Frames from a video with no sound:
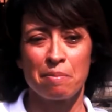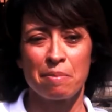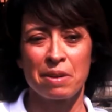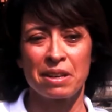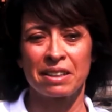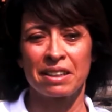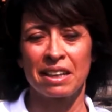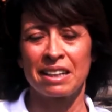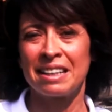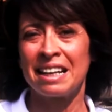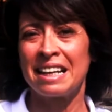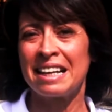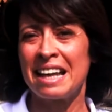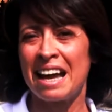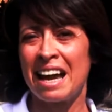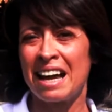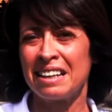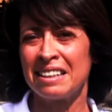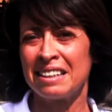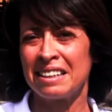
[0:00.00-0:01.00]
perché negli
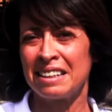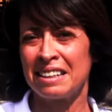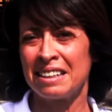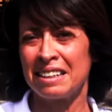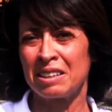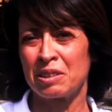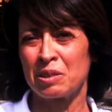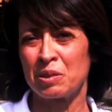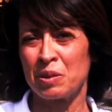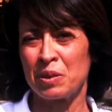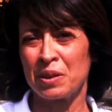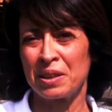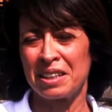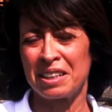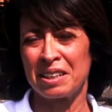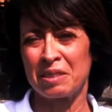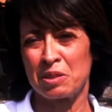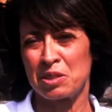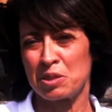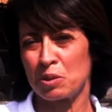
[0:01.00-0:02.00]
anni in
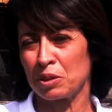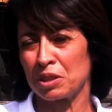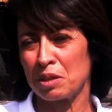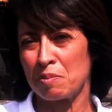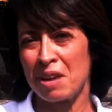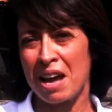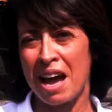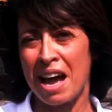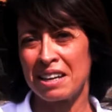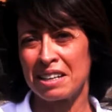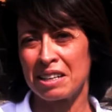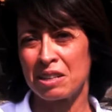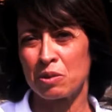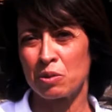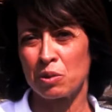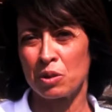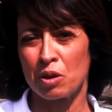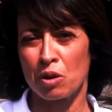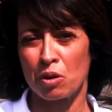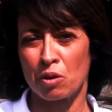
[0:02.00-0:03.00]
cui, questi ultimi anni in
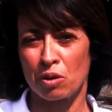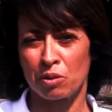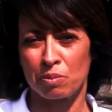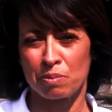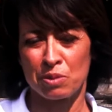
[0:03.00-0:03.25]
cui ho,